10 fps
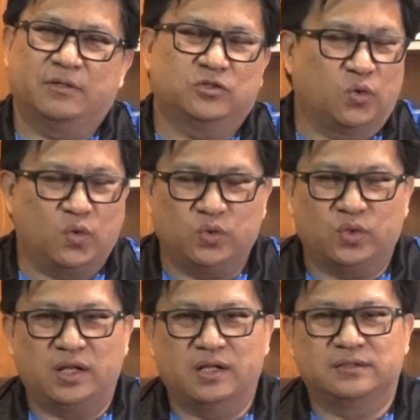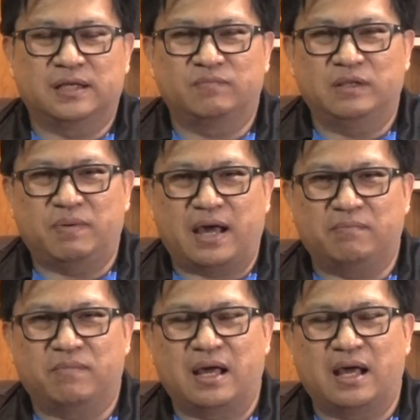ทั้งสองคนอยู่ในเรือนจำที่ผ่าน
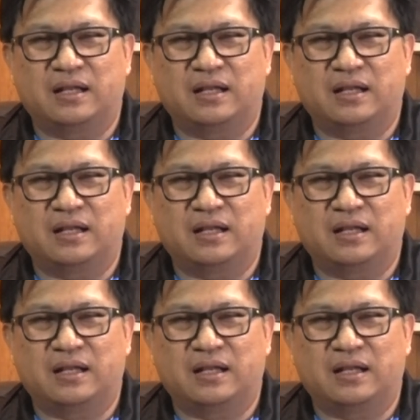มา